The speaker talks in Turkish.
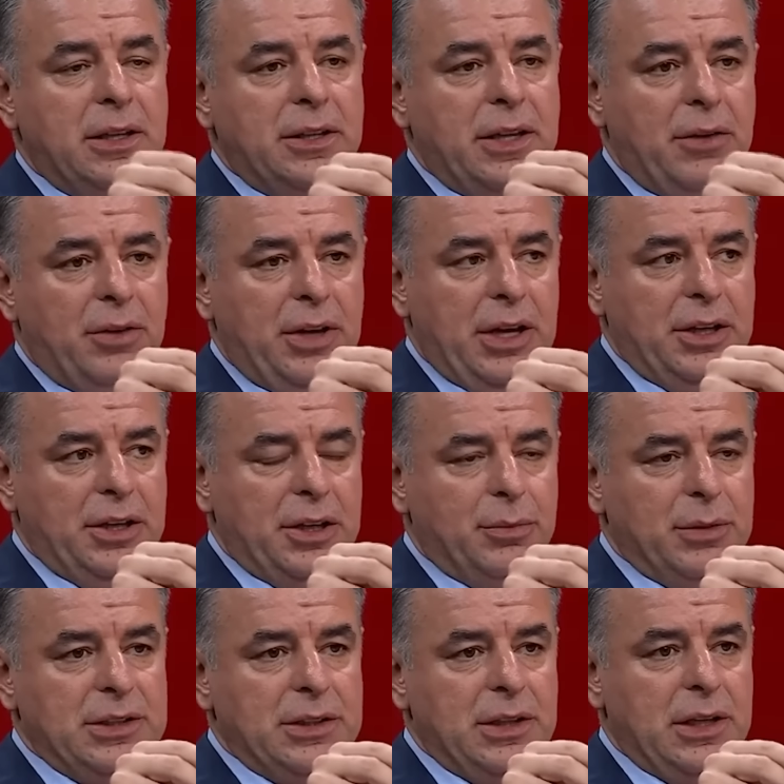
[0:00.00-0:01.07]
da devreye
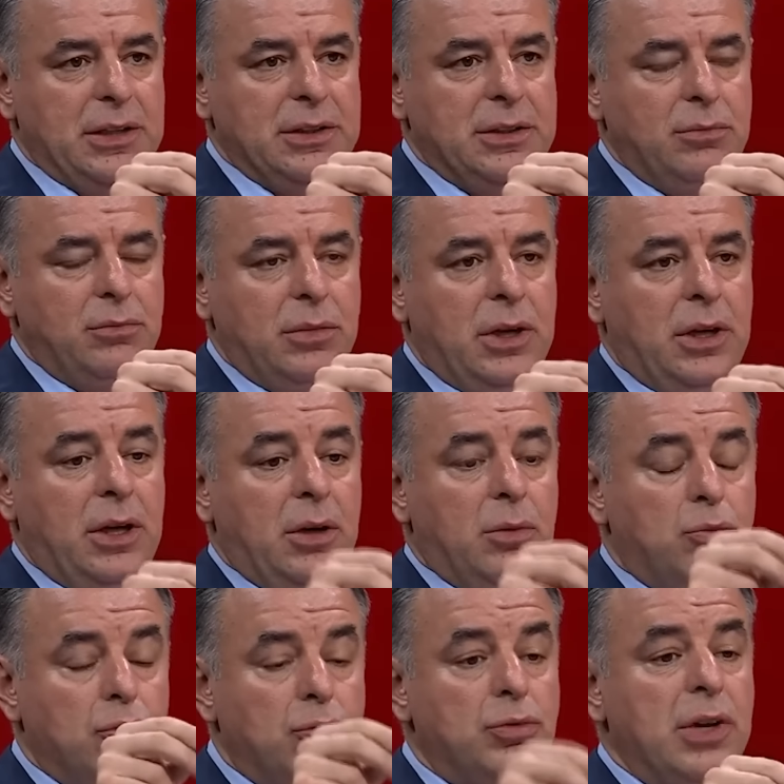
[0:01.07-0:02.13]
girmesi lazım
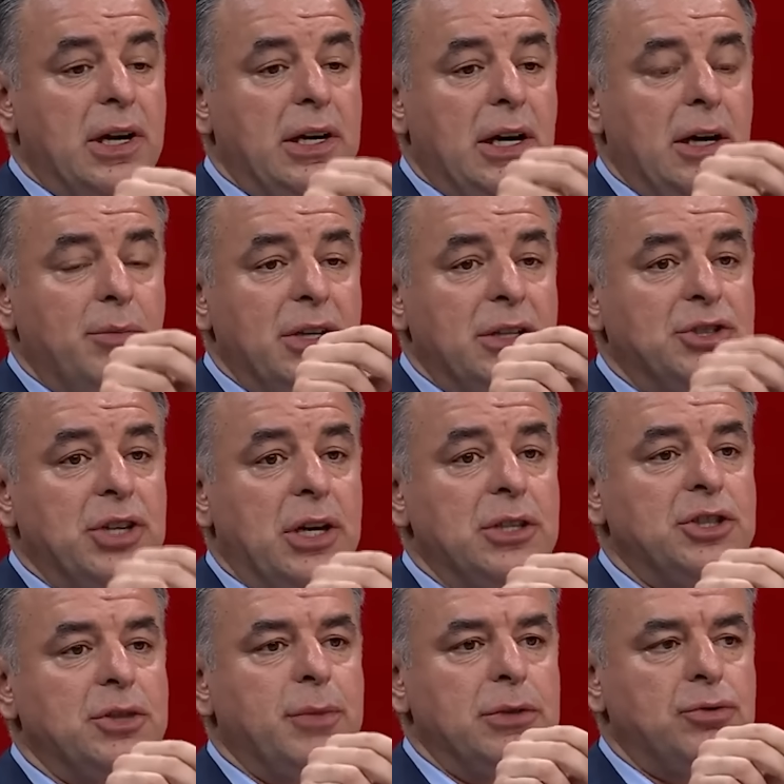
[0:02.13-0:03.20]
mutlaka bir
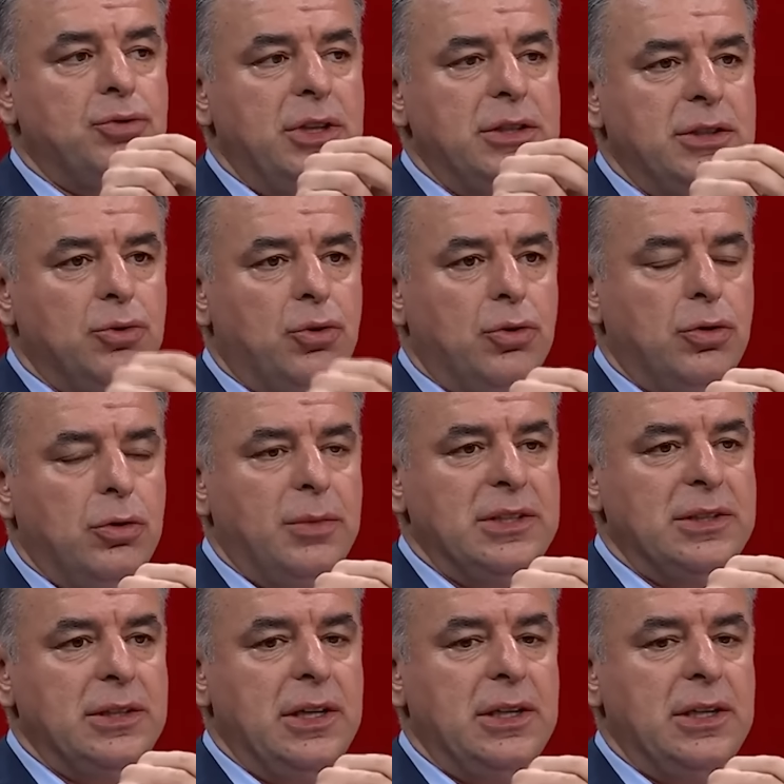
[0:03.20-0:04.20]
çalışma süresi konulması